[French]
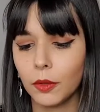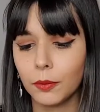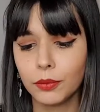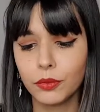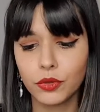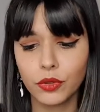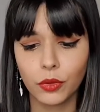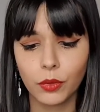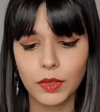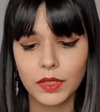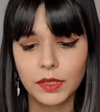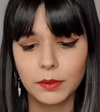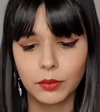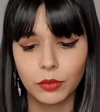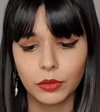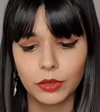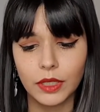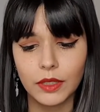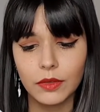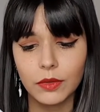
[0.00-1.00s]
En plus je crois que c'est
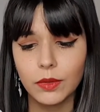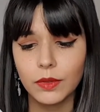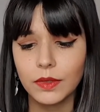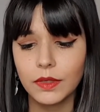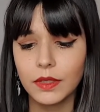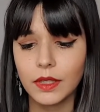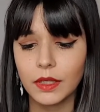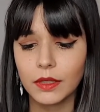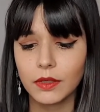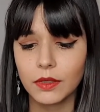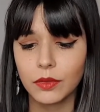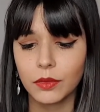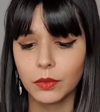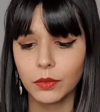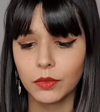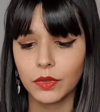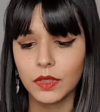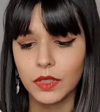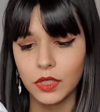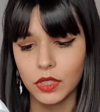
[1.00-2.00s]
pour une
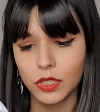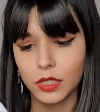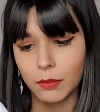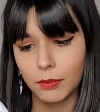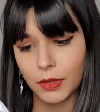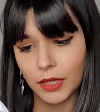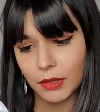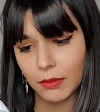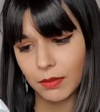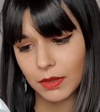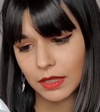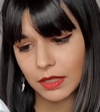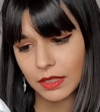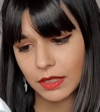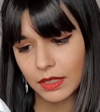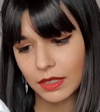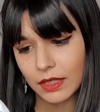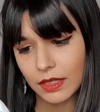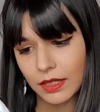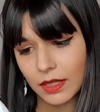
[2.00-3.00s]
association si je dis pas de
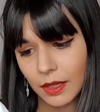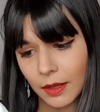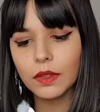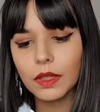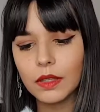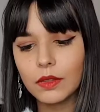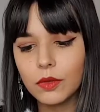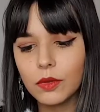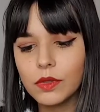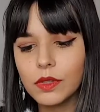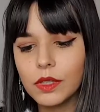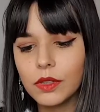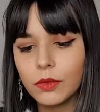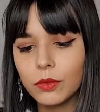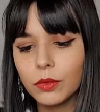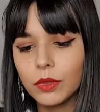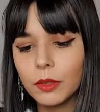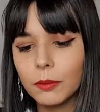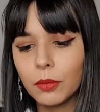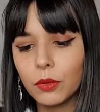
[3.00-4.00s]
bêtises,
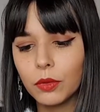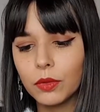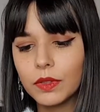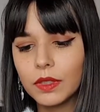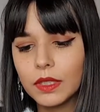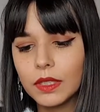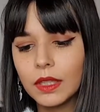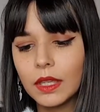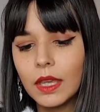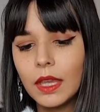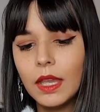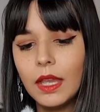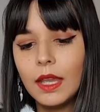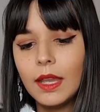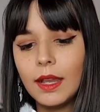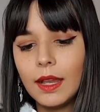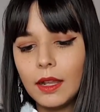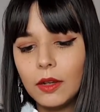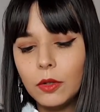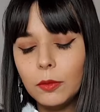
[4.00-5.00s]
association qui prodigue
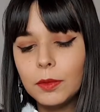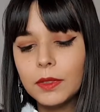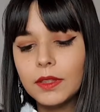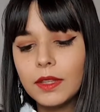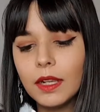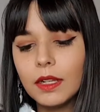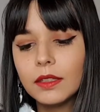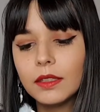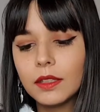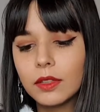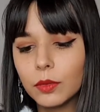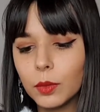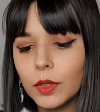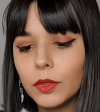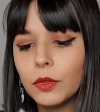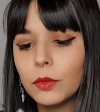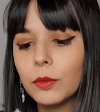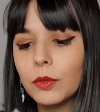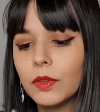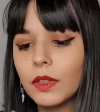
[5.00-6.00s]
à l'hôpital des soins
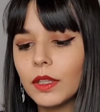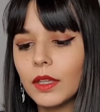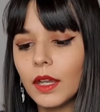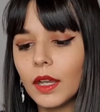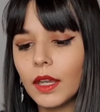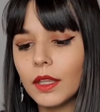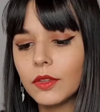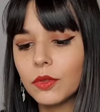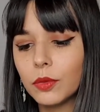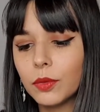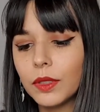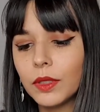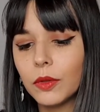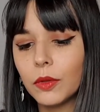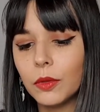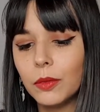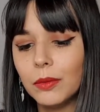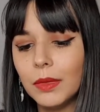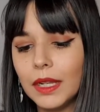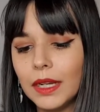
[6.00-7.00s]
de beauté gratuits
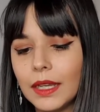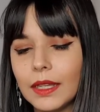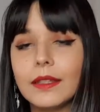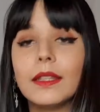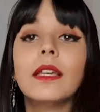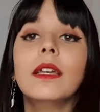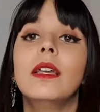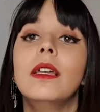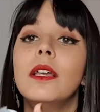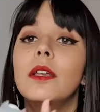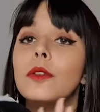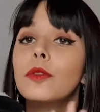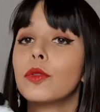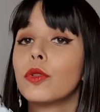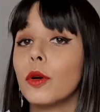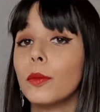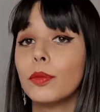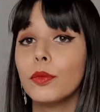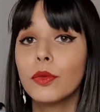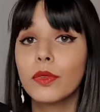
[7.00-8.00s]
aux malades.
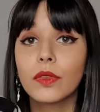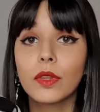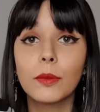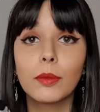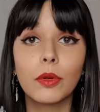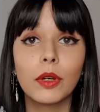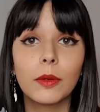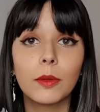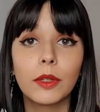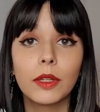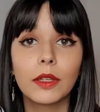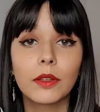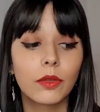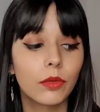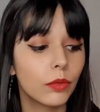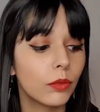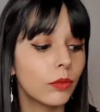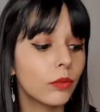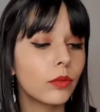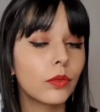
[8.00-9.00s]
Donc en plus, c'est pour la bonne
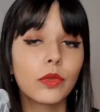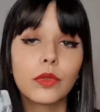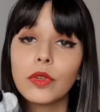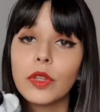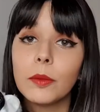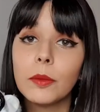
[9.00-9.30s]
action, c'est